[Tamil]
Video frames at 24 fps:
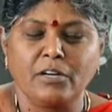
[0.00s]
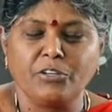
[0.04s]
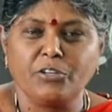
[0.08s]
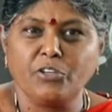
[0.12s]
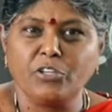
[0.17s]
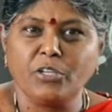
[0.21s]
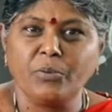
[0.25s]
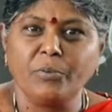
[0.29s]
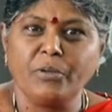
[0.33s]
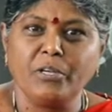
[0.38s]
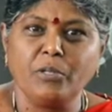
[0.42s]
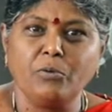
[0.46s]

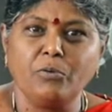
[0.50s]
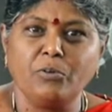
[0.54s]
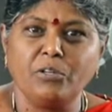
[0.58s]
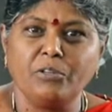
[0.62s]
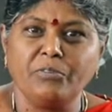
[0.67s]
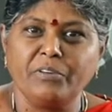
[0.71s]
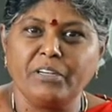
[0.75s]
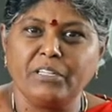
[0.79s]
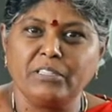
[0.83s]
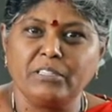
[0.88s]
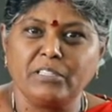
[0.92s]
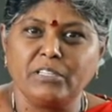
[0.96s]
ஆரோக்கியமான
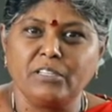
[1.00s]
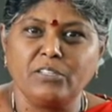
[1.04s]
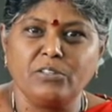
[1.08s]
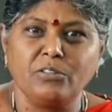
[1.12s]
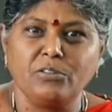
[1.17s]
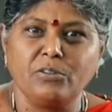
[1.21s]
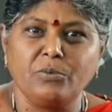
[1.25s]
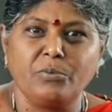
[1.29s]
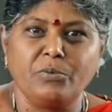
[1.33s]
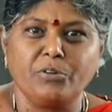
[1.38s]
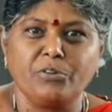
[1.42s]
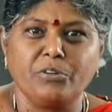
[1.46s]
உணவு
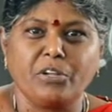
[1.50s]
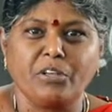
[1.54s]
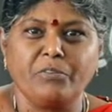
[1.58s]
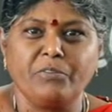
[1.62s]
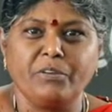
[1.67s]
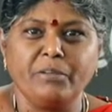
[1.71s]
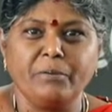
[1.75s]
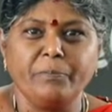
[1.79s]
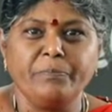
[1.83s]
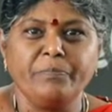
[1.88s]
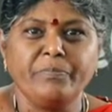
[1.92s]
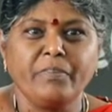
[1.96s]
எடுத்துக்கிறதும் ரொம்ப
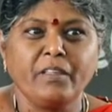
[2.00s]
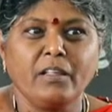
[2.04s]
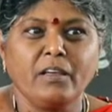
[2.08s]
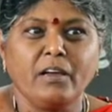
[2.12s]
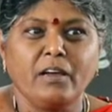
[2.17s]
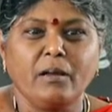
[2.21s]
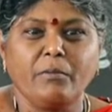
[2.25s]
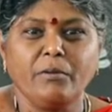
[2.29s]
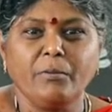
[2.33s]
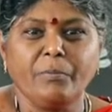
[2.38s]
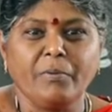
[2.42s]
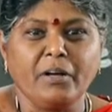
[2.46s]
குறைவு
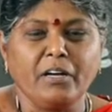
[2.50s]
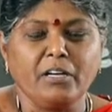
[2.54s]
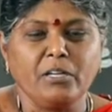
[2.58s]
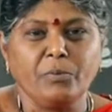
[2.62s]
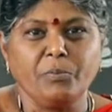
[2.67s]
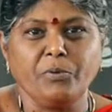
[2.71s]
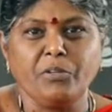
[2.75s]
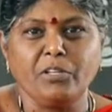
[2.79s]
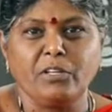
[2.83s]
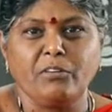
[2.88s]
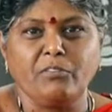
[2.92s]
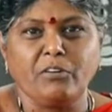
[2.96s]
அப்படி
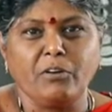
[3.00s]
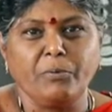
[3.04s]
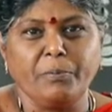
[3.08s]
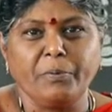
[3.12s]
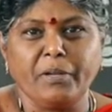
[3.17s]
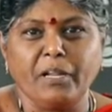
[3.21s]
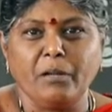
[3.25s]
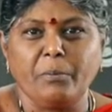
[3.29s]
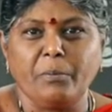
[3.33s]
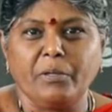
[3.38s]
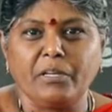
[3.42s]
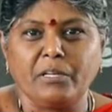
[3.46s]
பார்க்குறப்போ நாங்கள்
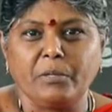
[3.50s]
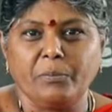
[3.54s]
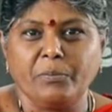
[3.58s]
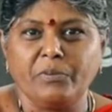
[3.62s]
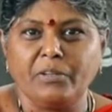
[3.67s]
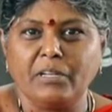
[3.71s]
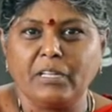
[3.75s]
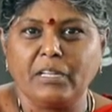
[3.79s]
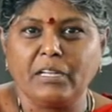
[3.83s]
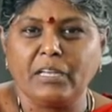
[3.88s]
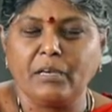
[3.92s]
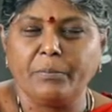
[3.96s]
வகுப்புறையில்
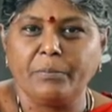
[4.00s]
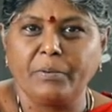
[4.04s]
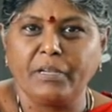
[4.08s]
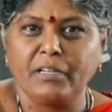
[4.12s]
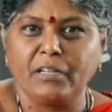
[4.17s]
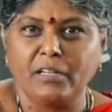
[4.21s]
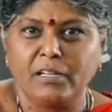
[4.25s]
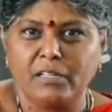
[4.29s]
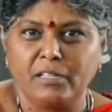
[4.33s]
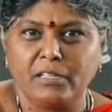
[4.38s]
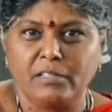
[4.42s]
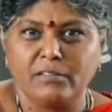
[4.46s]
பார்க்குறப்போ நிறையா
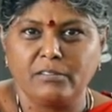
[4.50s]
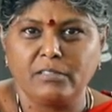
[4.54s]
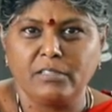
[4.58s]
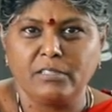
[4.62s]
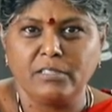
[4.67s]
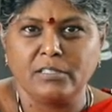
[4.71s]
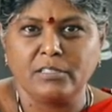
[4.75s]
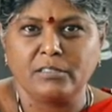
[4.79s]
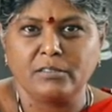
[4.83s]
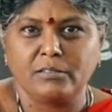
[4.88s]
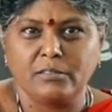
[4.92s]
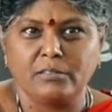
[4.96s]
பெண்களுக்கு
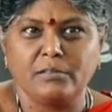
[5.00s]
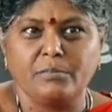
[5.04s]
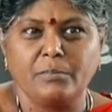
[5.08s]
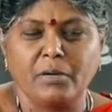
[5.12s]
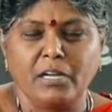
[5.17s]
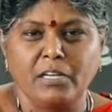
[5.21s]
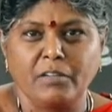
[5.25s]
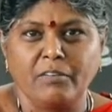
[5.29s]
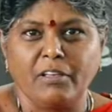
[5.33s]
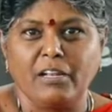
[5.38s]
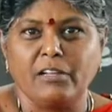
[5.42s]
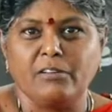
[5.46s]
வந்து
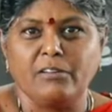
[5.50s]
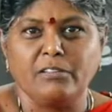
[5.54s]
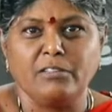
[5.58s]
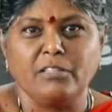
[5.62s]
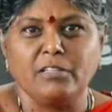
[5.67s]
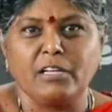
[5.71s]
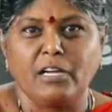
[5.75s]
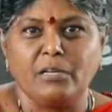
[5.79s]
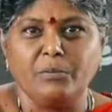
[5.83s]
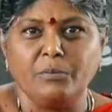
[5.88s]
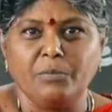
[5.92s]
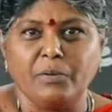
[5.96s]
மாணவிகளுக்கு
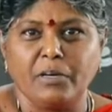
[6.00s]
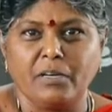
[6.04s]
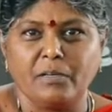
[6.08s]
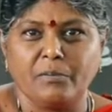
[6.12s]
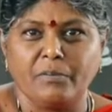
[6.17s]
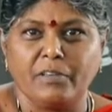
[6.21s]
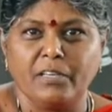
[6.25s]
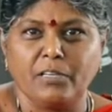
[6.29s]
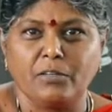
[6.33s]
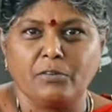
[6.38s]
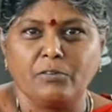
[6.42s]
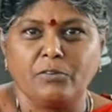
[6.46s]
வந்து கண்
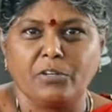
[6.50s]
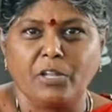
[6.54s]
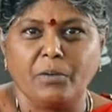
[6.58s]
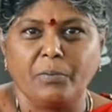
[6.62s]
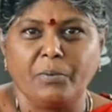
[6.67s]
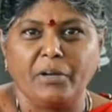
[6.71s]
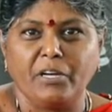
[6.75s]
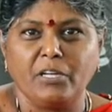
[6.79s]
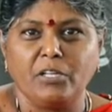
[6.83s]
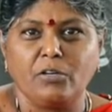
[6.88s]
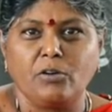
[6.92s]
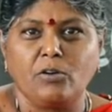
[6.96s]
பார்வை
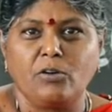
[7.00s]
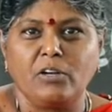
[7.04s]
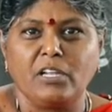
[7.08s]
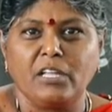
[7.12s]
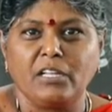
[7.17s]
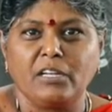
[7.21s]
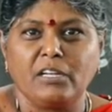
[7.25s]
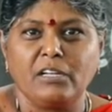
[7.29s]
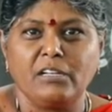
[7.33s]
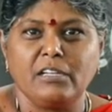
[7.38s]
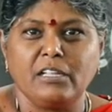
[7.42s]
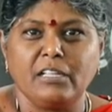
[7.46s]
குறைபாடு
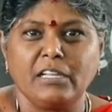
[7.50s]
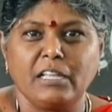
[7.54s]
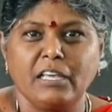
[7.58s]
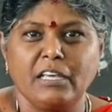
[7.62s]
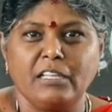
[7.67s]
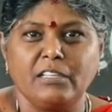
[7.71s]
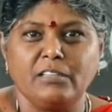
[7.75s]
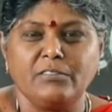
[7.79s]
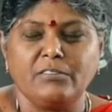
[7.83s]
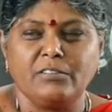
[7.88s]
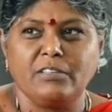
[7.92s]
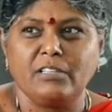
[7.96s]
கோளாறுகள்
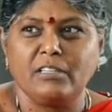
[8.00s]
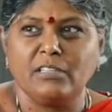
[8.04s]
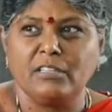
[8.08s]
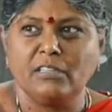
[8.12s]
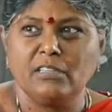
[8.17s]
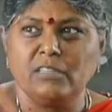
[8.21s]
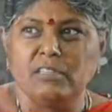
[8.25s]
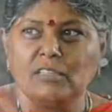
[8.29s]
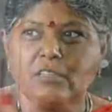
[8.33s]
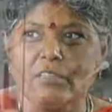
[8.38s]
நிறைய இருந்து வந்தது